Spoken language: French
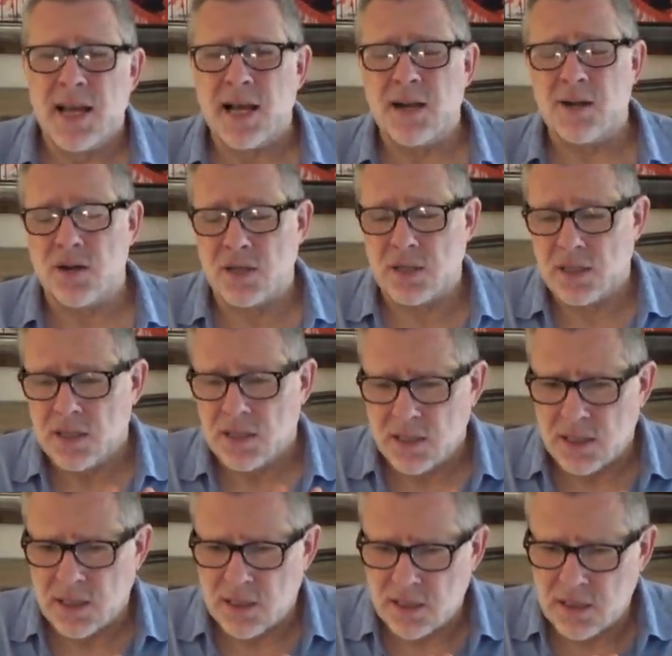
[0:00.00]
Alors,
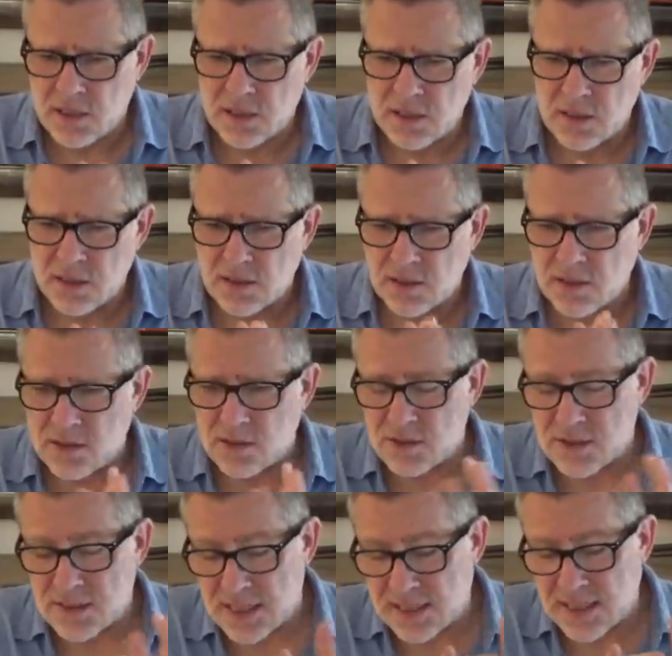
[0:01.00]

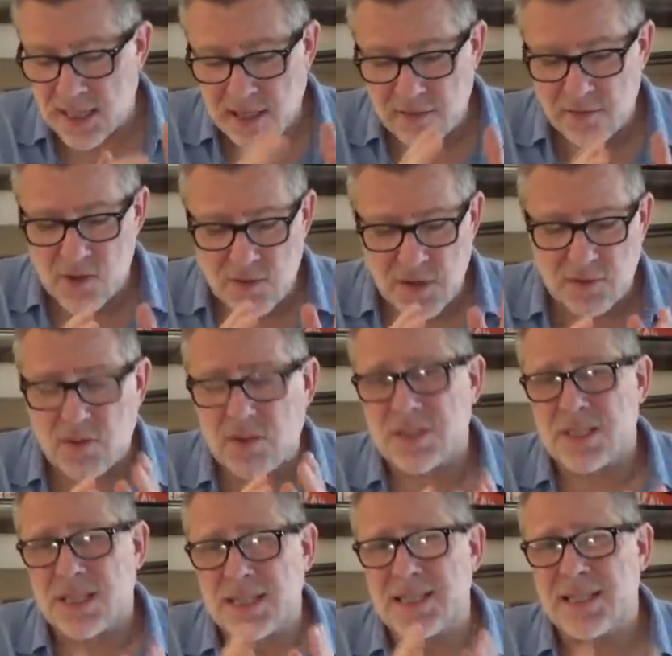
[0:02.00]
euh, c'est un revolver
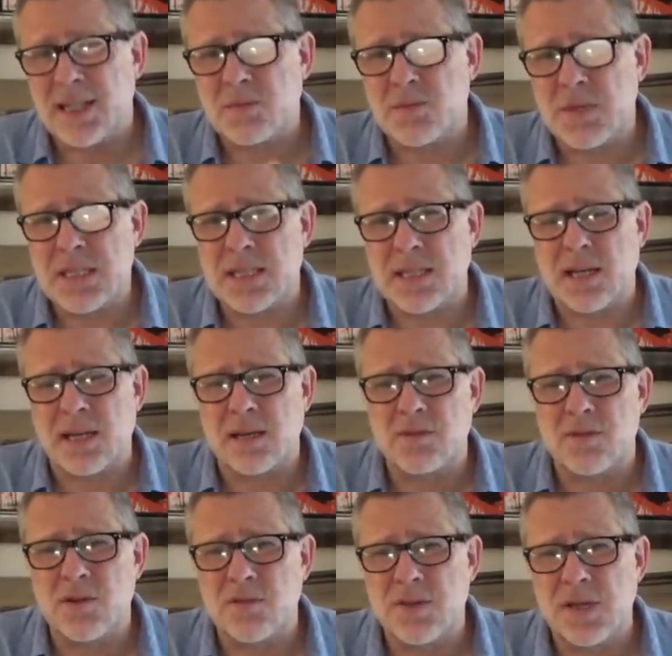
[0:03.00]
français, certes, mais c'est un
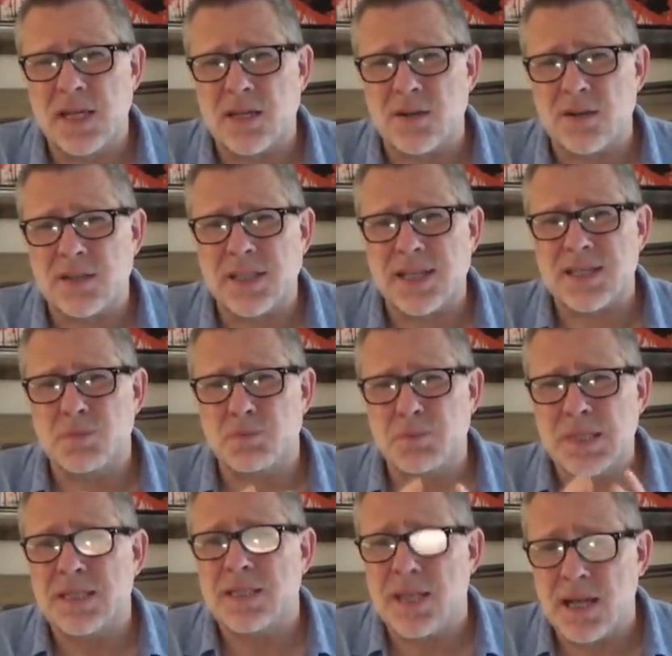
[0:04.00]
revolver très
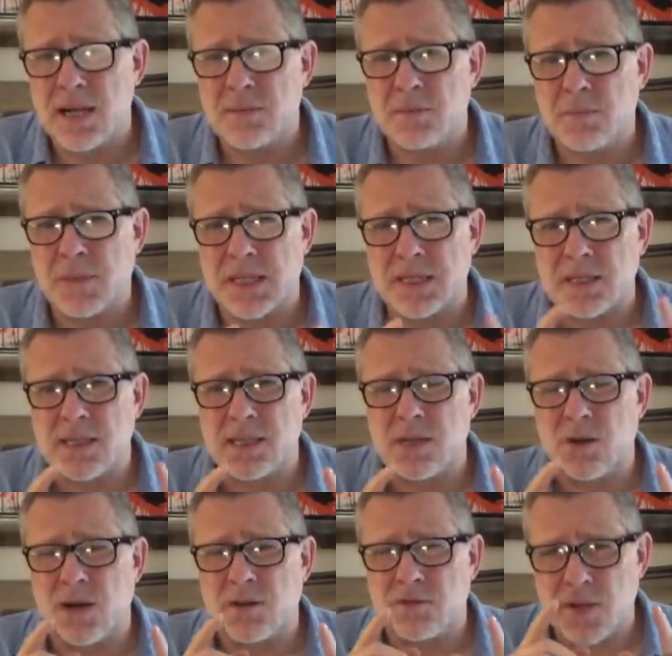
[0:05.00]
spécial parce
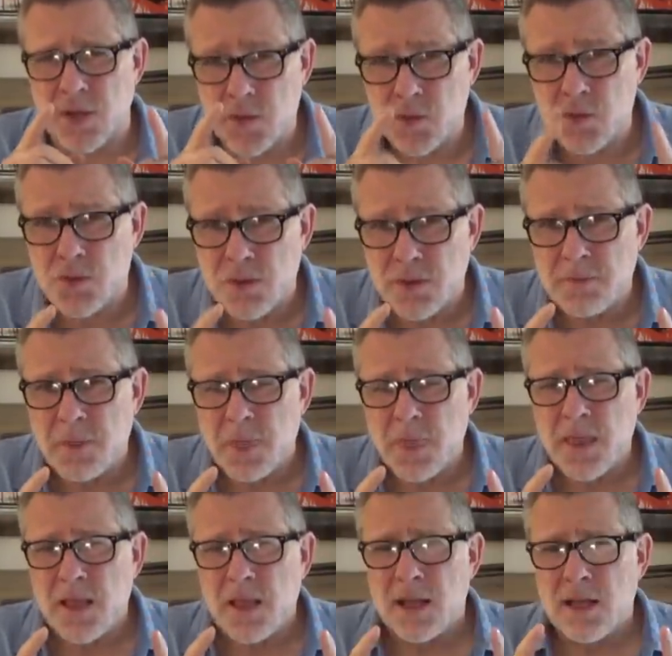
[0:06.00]
qu'il aura fallu
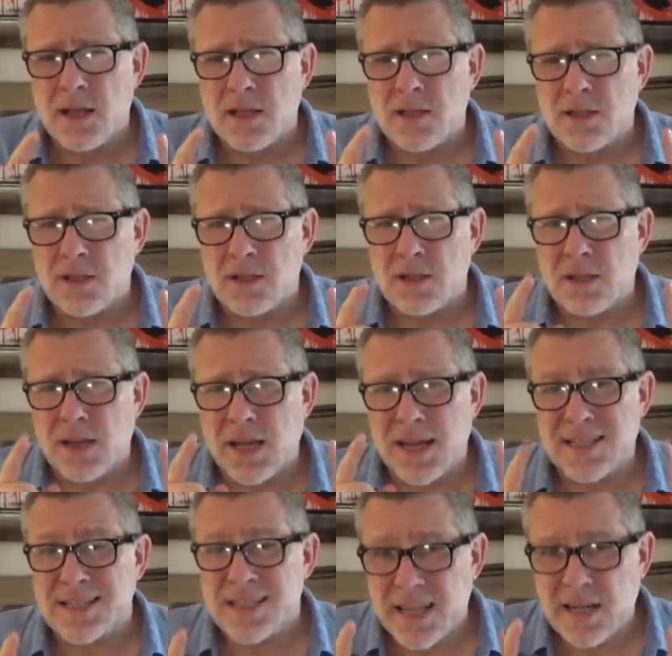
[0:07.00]

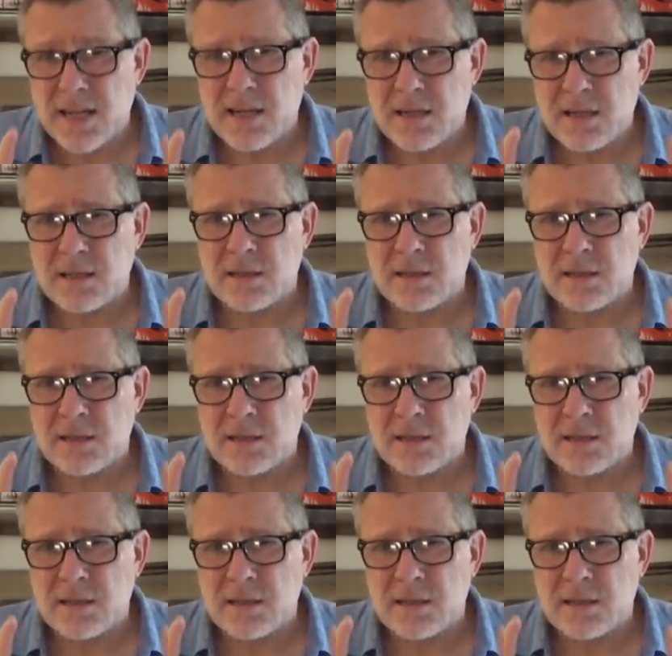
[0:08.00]
un siècle,